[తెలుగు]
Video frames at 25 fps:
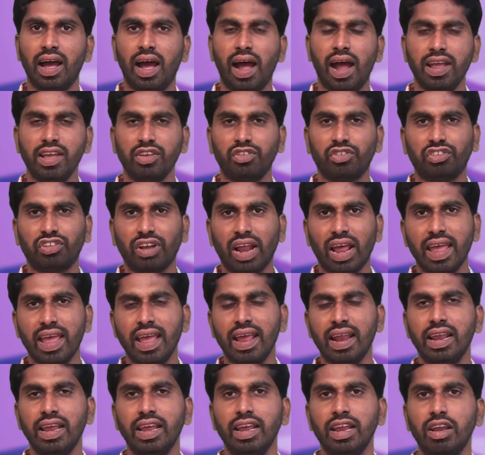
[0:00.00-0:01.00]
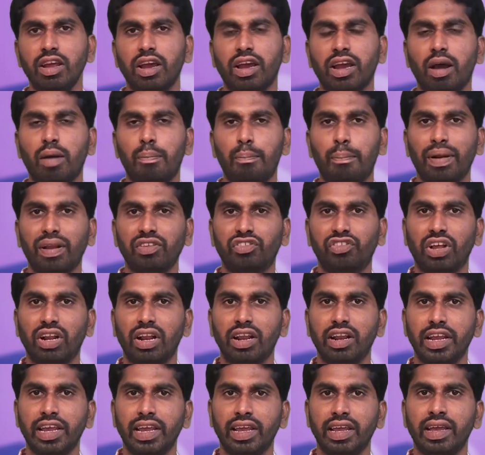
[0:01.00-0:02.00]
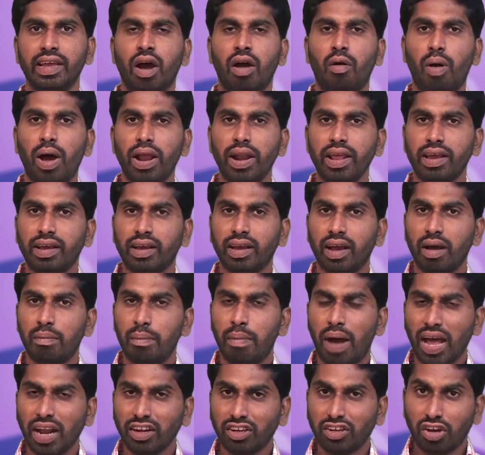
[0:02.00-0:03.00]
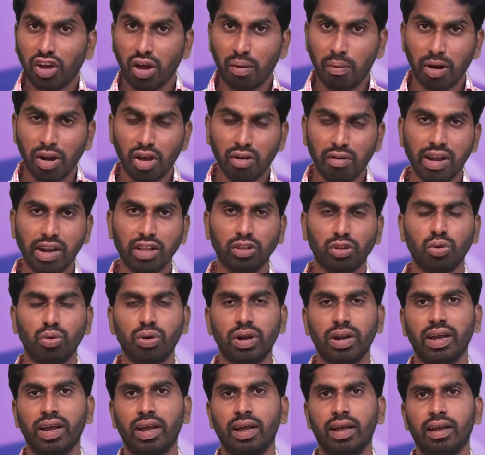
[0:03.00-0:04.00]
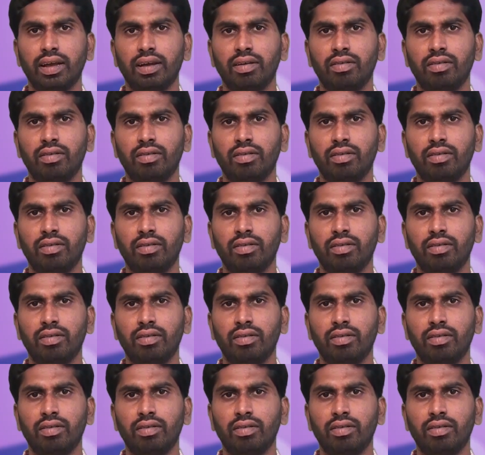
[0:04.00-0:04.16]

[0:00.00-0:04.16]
ఆ ఇస్రాయేలీ యొక్క ప్రజలని వారి యొక్క మార్గంలో వెళుతూ ఉండగా